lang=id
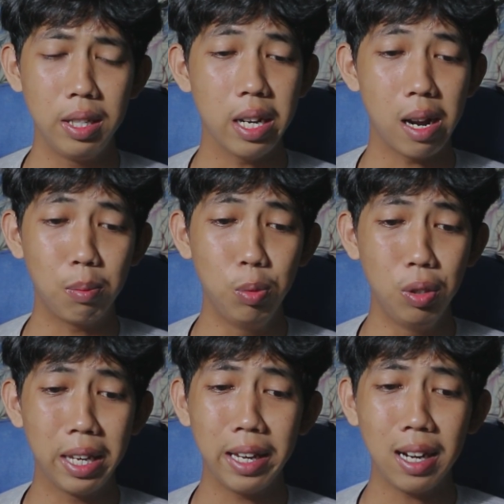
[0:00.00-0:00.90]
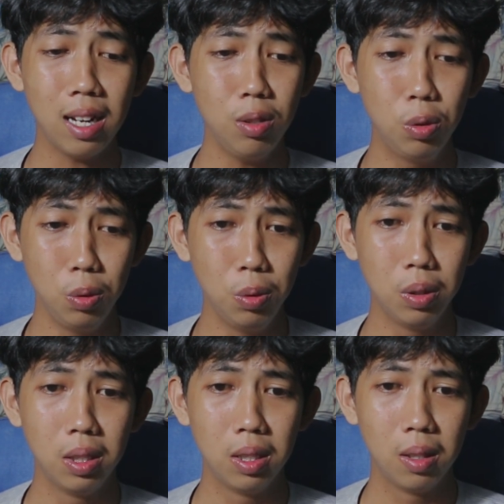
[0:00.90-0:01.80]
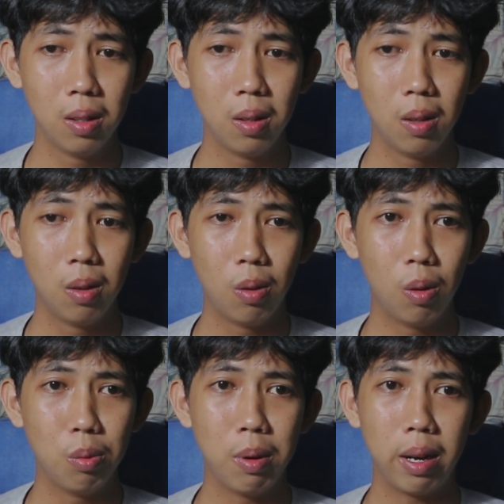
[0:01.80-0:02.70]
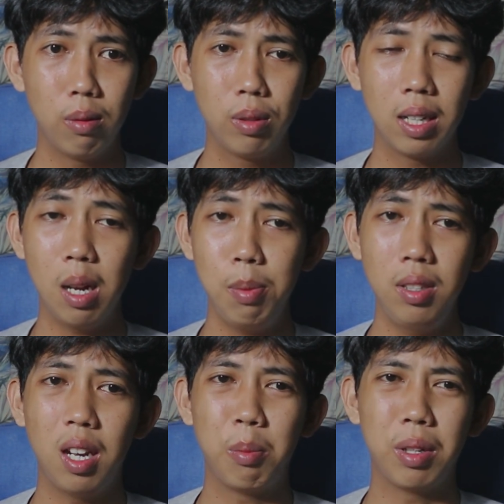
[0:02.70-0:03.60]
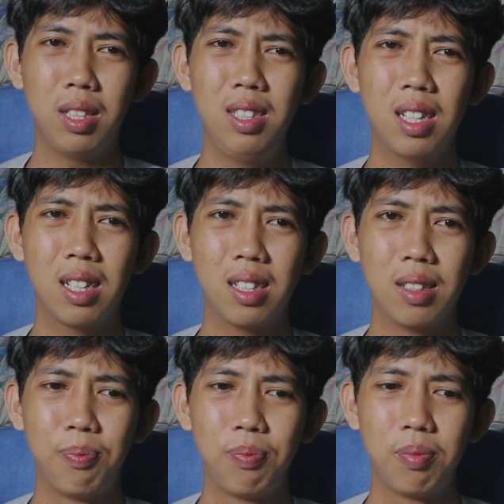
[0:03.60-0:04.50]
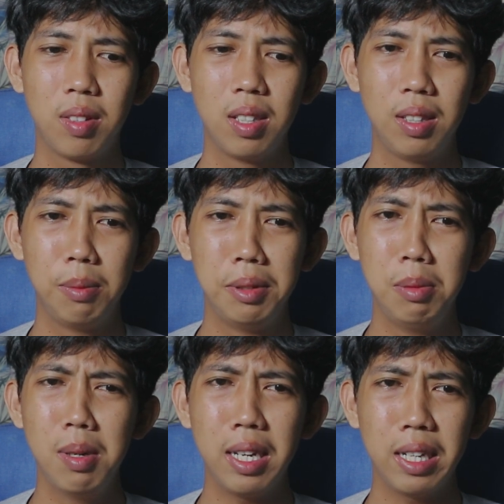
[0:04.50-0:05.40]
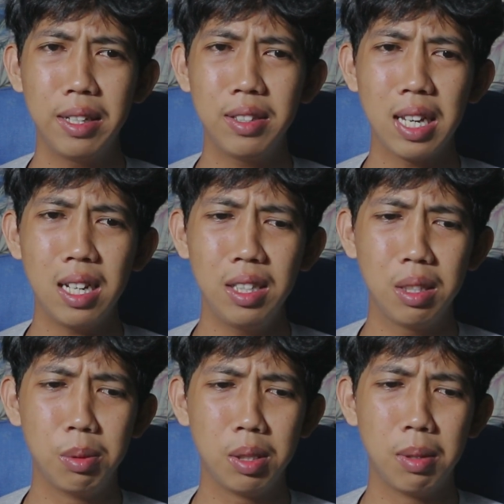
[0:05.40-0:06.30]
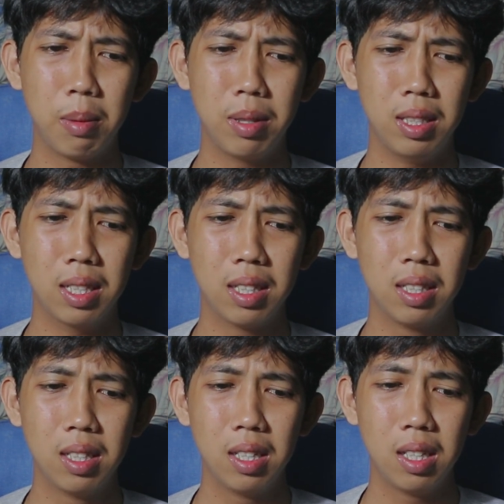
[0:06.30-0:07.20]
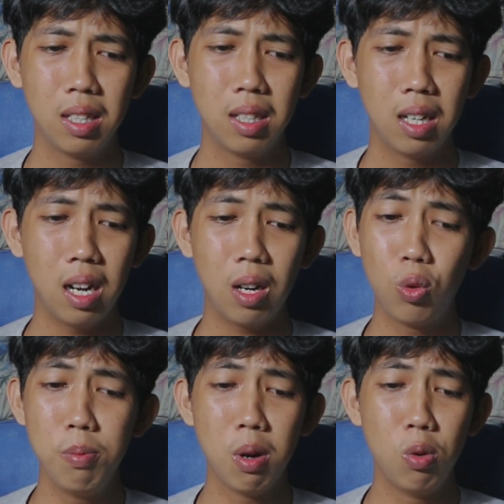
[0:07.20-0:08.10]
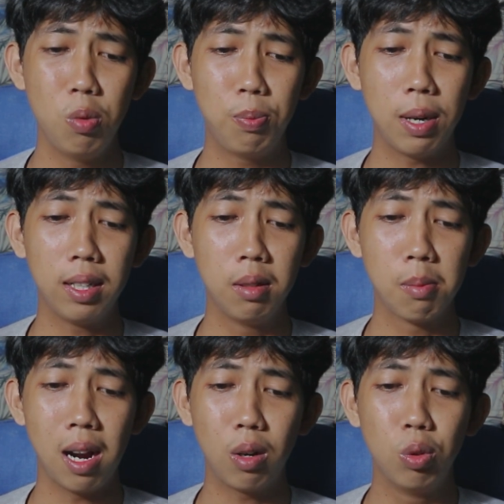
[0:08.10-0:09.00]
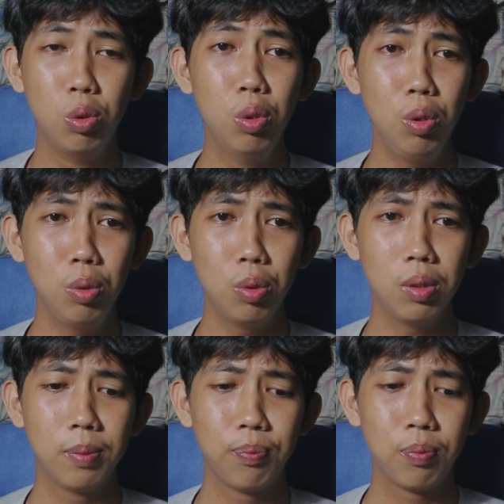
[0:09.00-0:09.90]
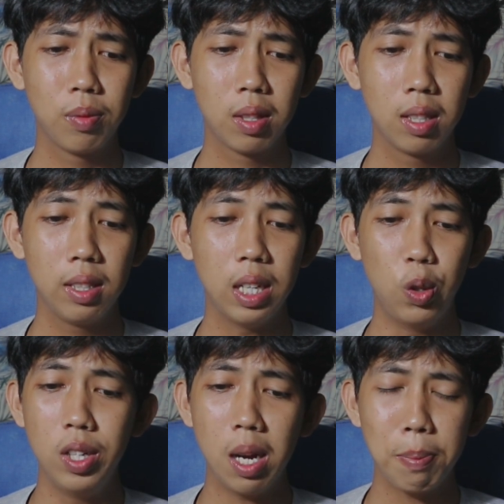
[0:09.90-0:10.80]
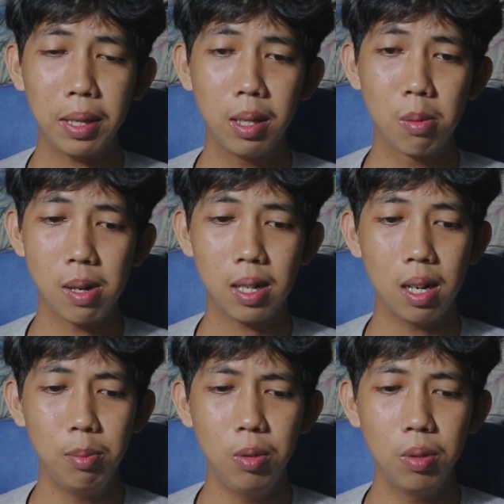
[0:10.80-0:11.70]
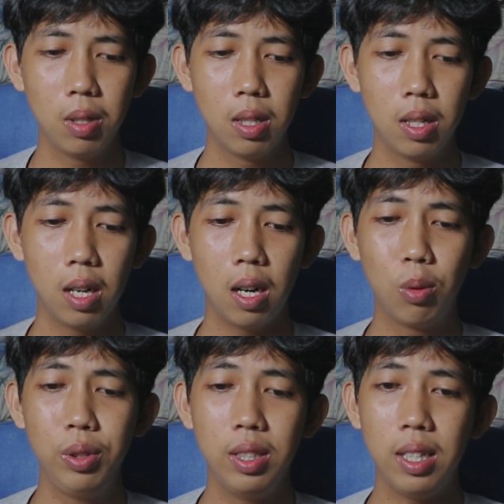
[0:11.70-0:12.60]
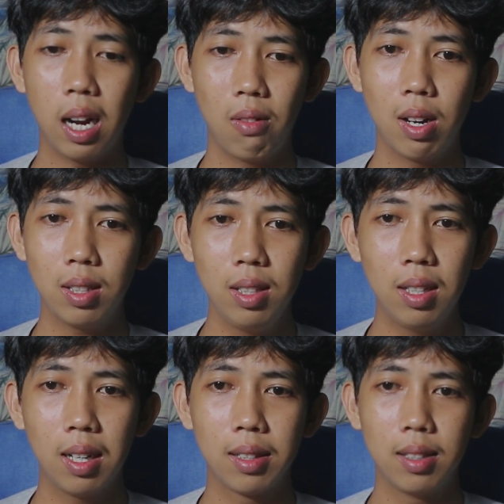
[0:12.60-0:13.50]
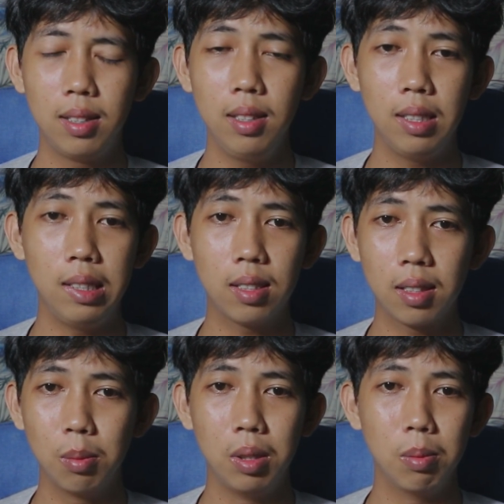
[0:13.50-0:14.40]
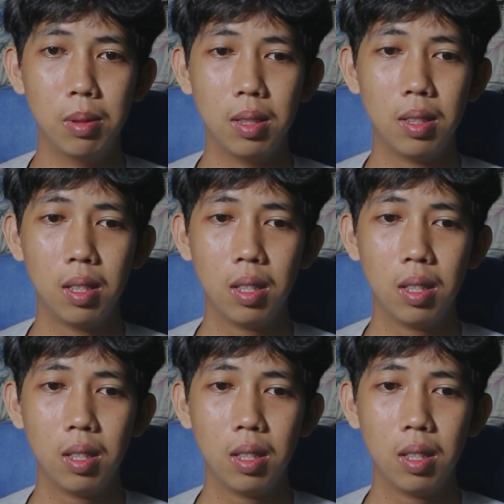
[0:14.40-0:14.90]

Ya ampun leher aku. Oh my love, kenapa sih Amelia? Tiba-tiba lehernya sakit teman-teman Amelia. Aku mau panggil mamah aku dulu. Ya udah panggil mamah kamu. Aku jadi khawatir kata si Risa teman-teman.